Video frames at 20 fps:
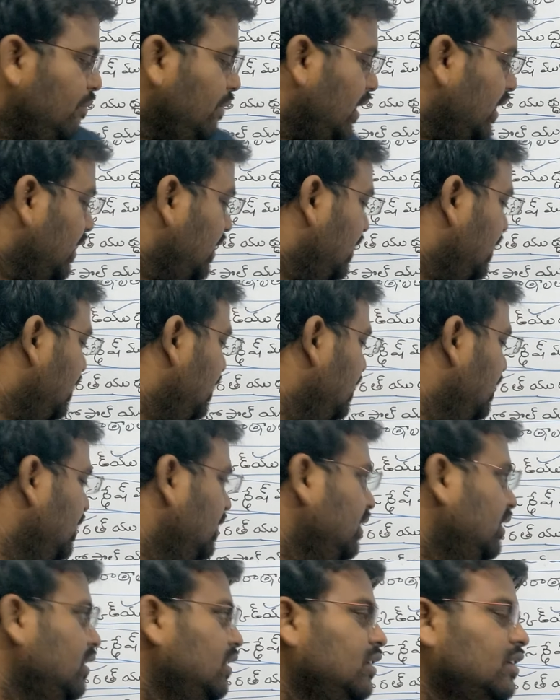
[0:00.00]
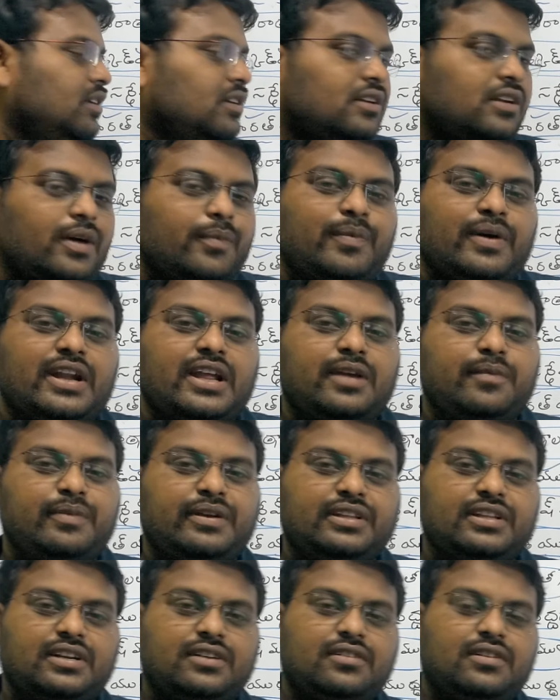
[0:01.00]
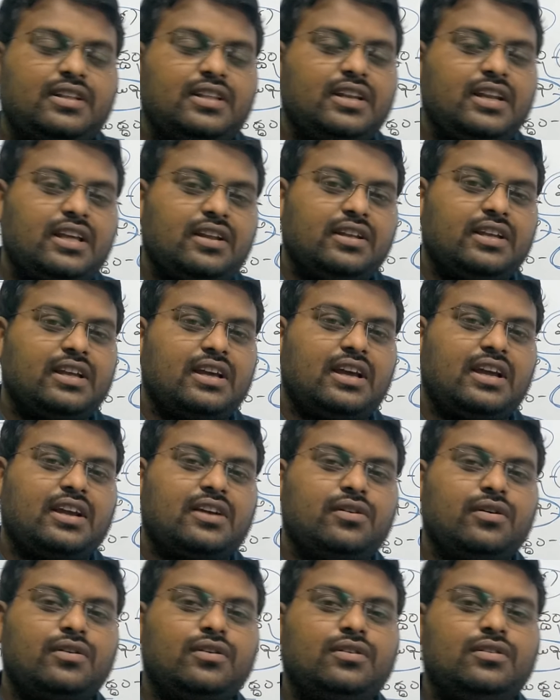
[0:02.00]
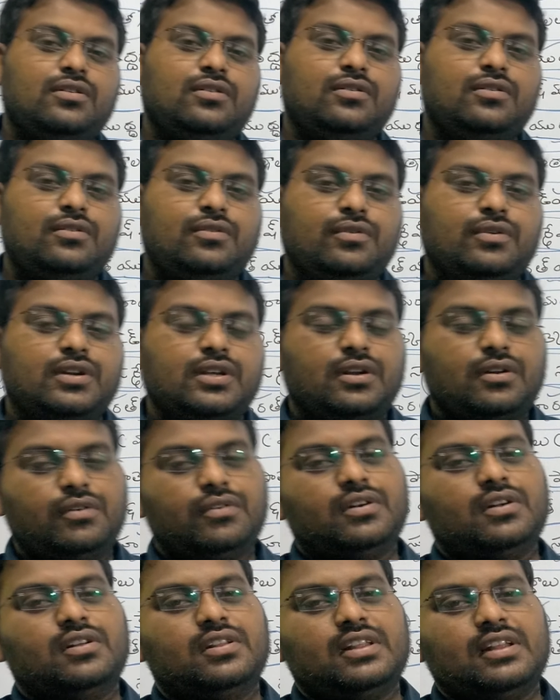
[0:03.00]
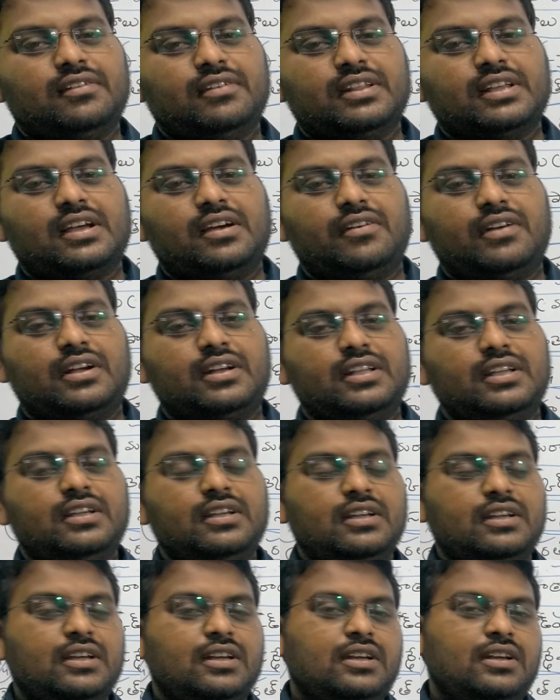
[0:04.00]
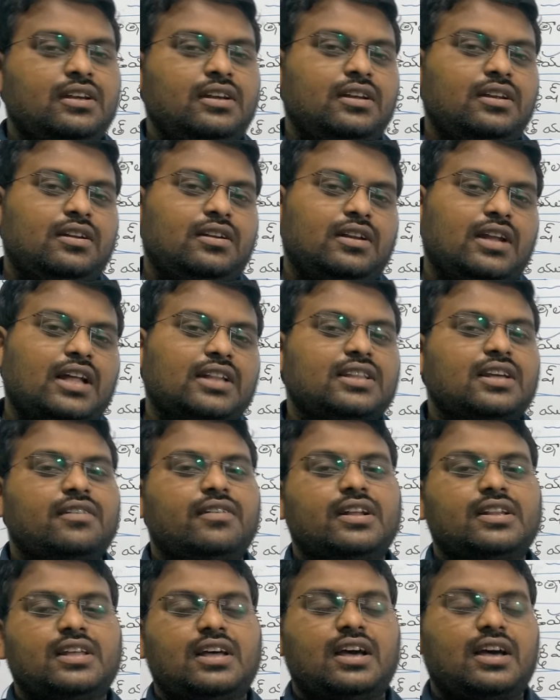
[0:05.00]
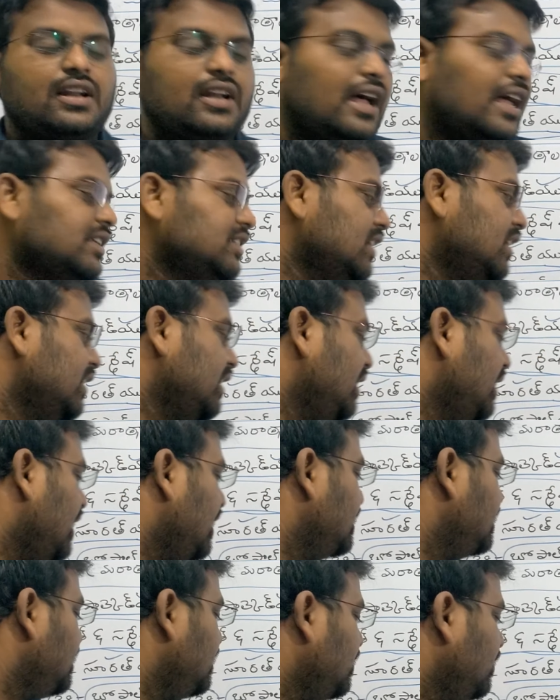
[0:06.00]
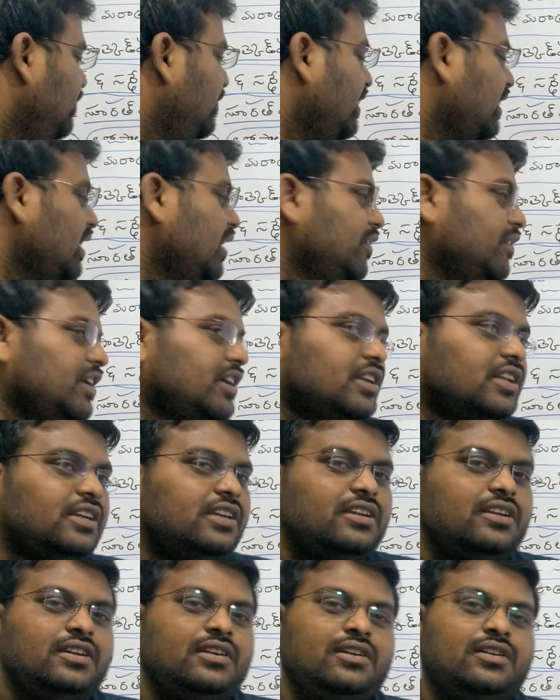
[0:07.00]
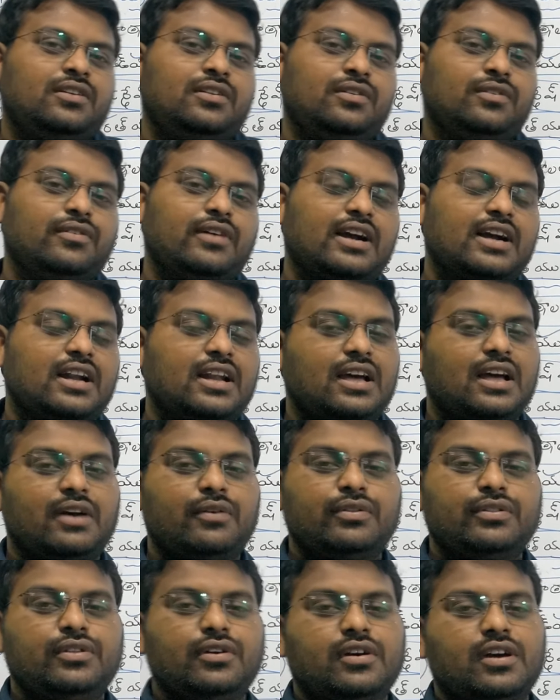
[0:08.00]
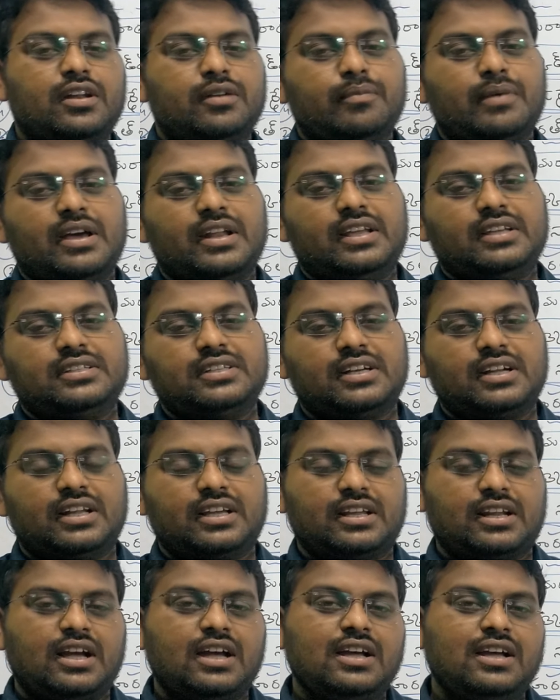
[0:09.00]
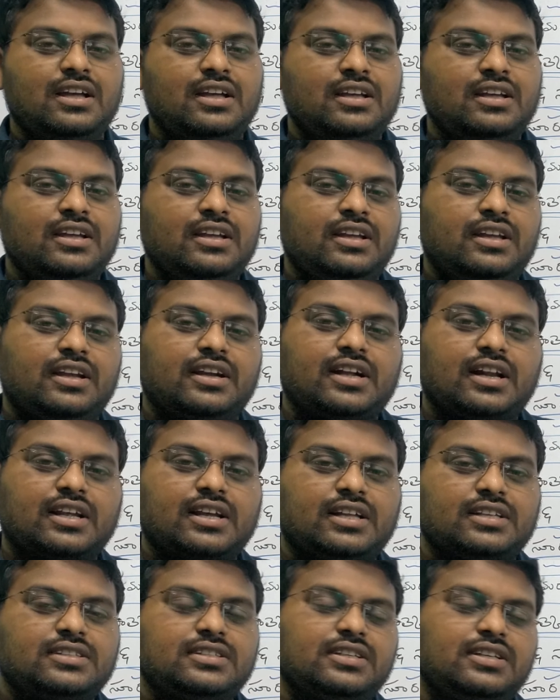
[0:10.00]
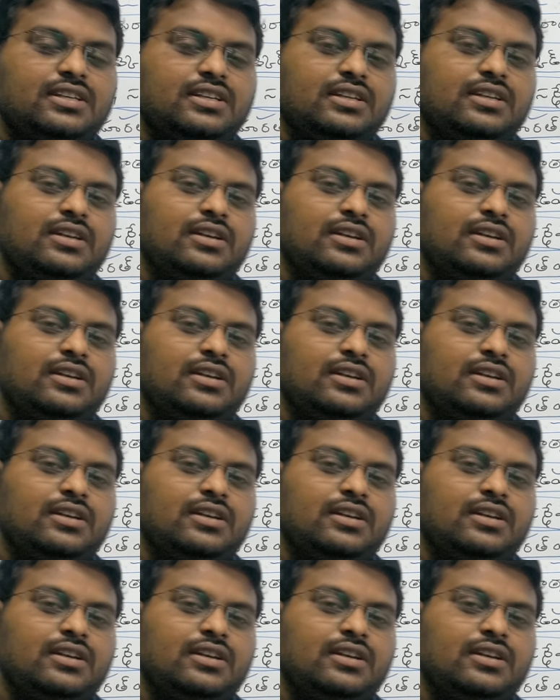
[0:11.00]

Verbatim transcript: మరి నా పని అయిపోయేటట్టు ఉన్నది నేను ఇక ఎక్కువ రోజులు ఉంటానో ఉండనో తెలియదు కాబట్టి నా తర్వాత రాజ్యాన్ని ఇలాల్సింది నువ్వే కాబట్టి నువ్వు అక్కడ ఉద్యోగాన్ని మానేసి ఇక్కడికి రా ఇక్కడికి వచ్చి